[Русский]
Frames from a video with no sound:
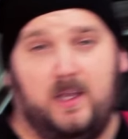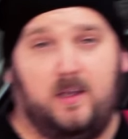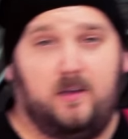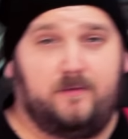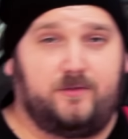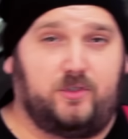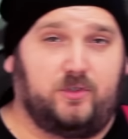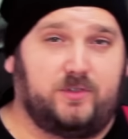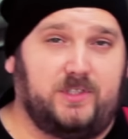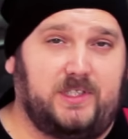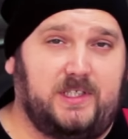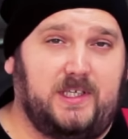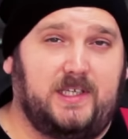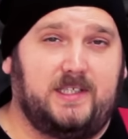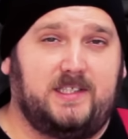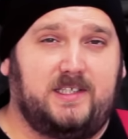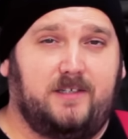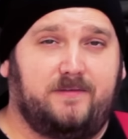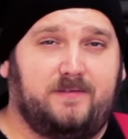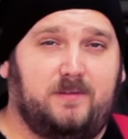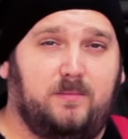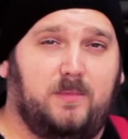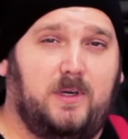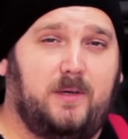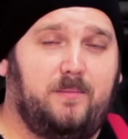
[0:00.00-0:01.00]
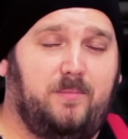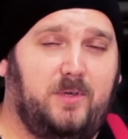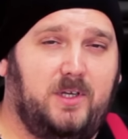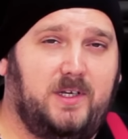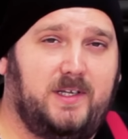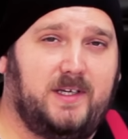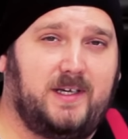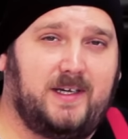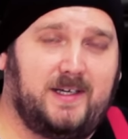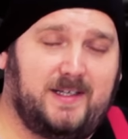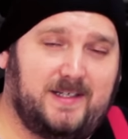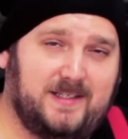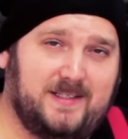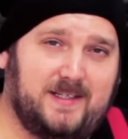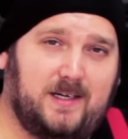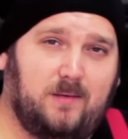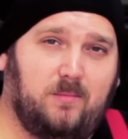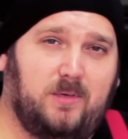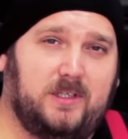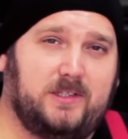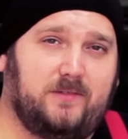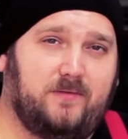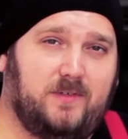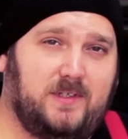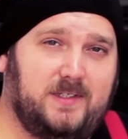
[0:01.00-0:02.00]
Все-таки эти автомобили
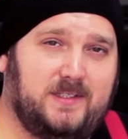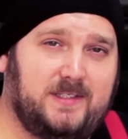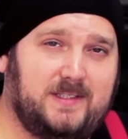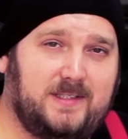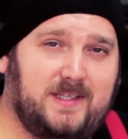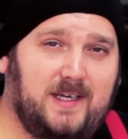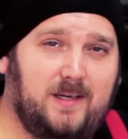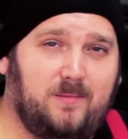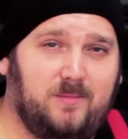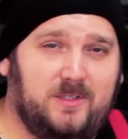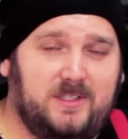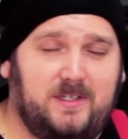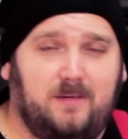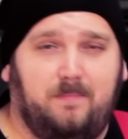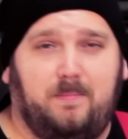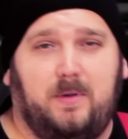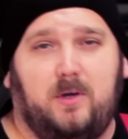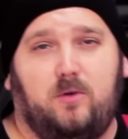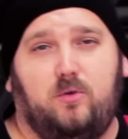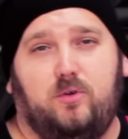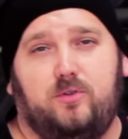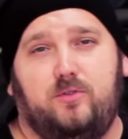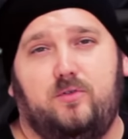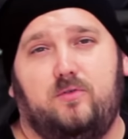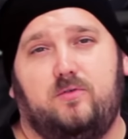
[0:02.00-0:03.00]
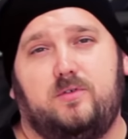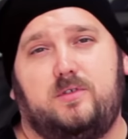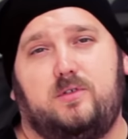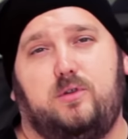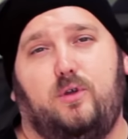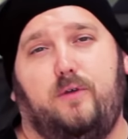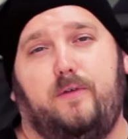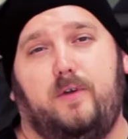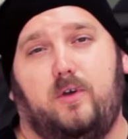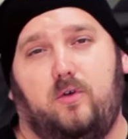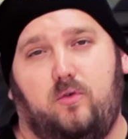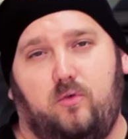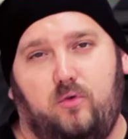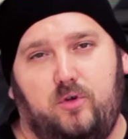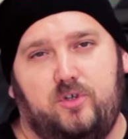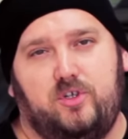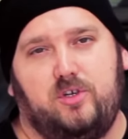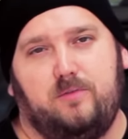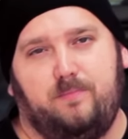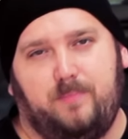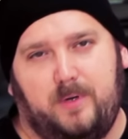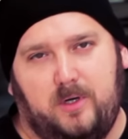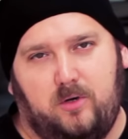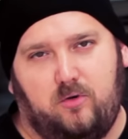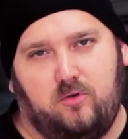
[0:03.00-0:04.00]
разрабатывались там, где погодные условия очень
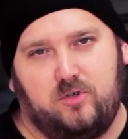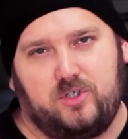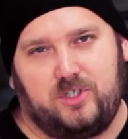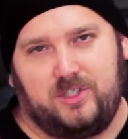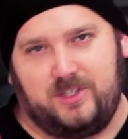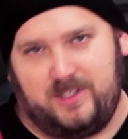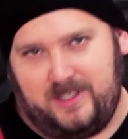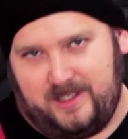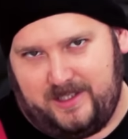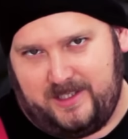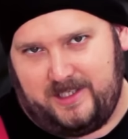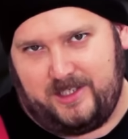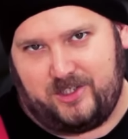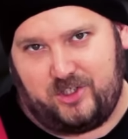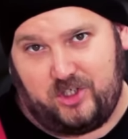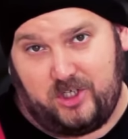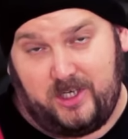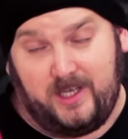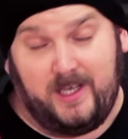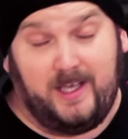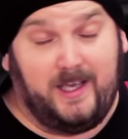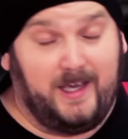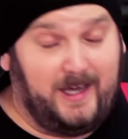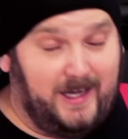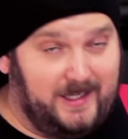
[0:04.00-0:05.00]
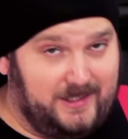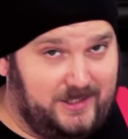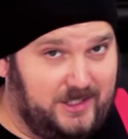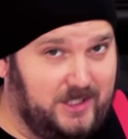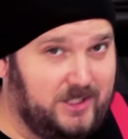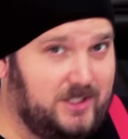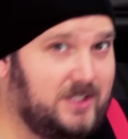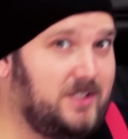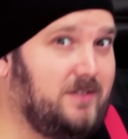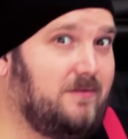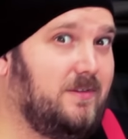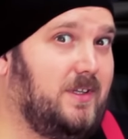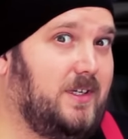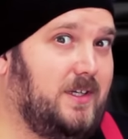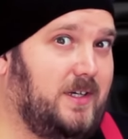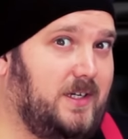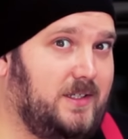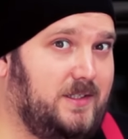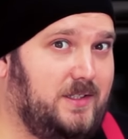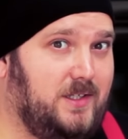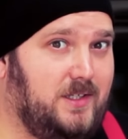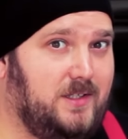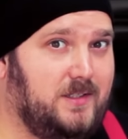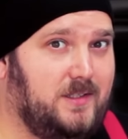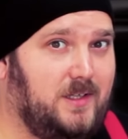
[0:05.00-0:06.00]
похожи на наши отечественные
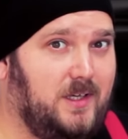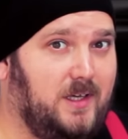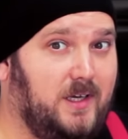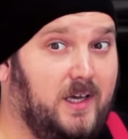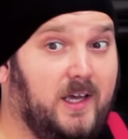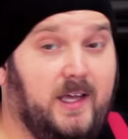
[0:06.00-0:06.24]
российские.